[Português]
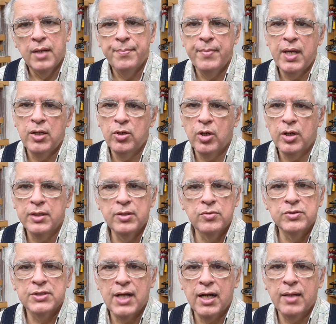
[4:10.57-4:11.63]
melhor não
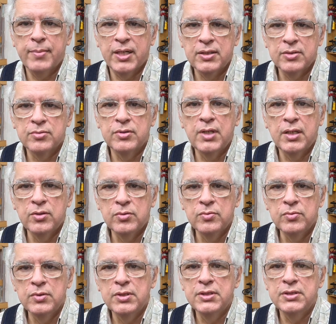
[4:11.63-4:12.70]
usar gabarito
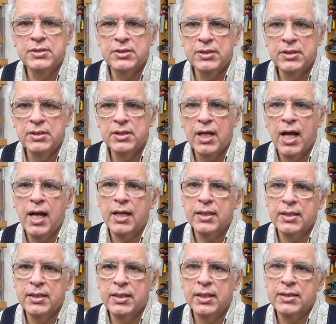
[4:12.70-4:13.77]
nenhum e sim a
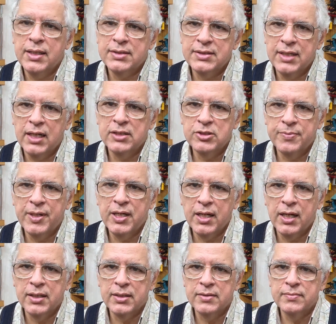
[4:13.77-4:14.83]
guia da serra de
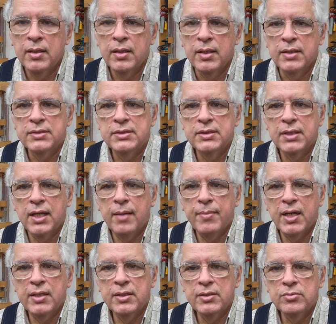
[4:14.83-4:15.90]
bancada. Esse
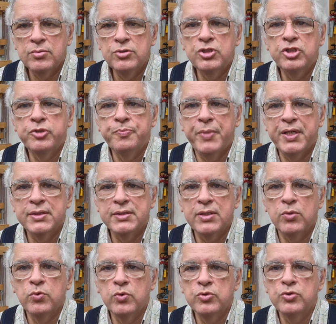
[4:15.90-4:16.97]
gabarito dispensa
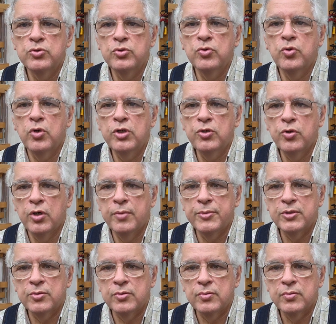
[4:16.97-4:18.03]
o uso do
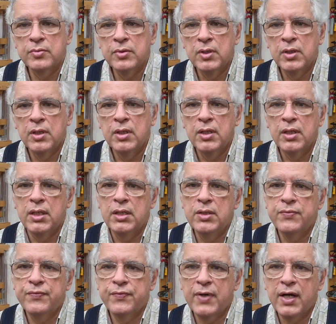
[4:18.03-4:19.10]
goniômetro. Ele
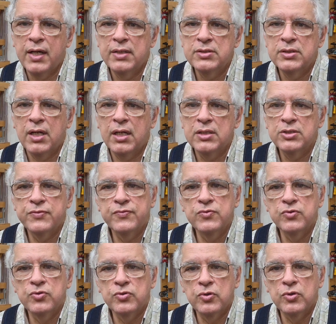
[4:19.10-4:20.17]
faz as
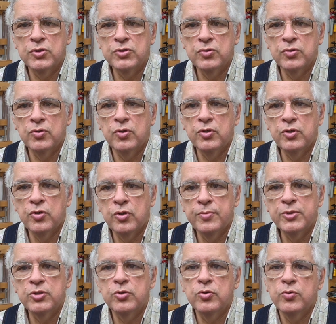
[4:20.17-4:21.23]
funções do
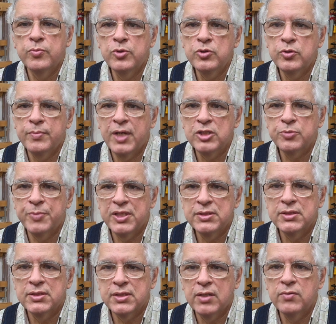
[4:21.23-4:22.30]
goniômetro com muito mais
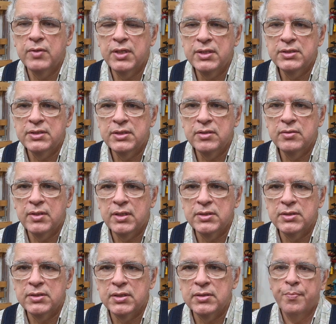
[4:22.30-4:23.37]
precisão e
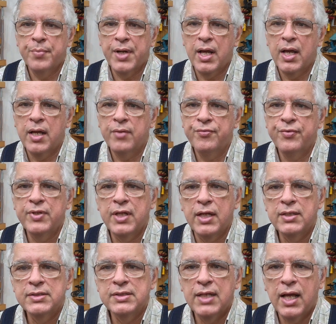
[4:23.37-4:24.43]
segurança. Para
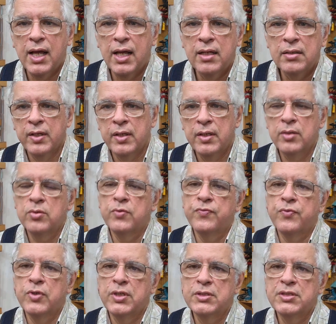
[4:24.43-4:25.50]
finalizar, eu não
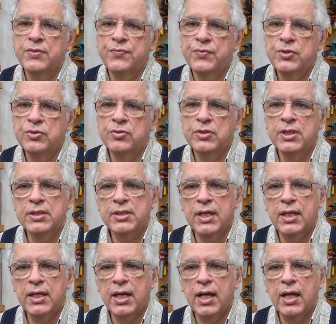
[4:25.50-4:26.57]
vou nesse vídeo
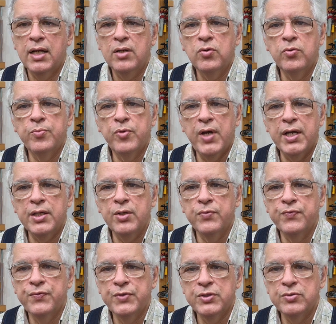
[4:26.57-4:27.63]
detalhar como é que eu
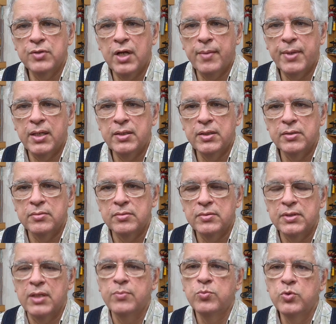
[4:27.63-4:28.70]
fiz o gabarito.
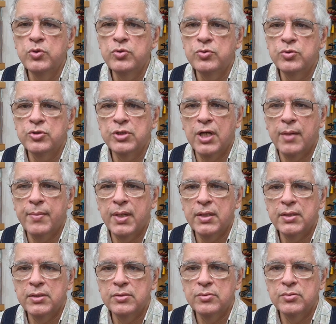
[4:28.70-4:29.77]
Tem muitos
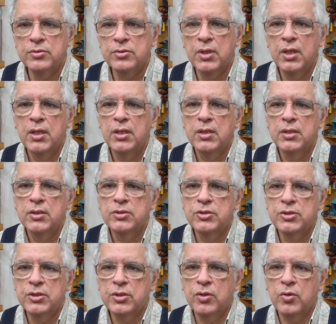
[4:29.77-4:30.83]
gabaritos
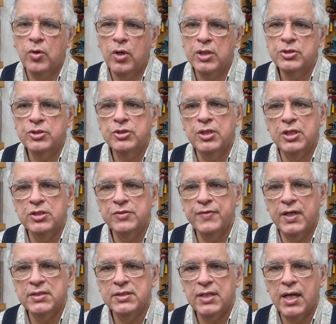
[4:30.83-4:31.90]
de cortes
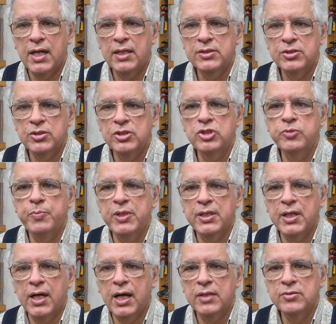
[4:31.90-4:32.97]
transversais
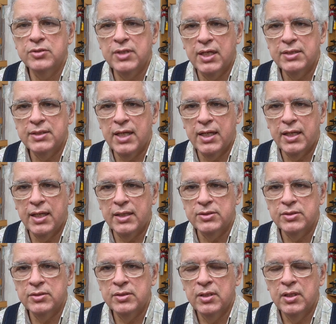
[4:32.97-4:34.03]
explicados na internet.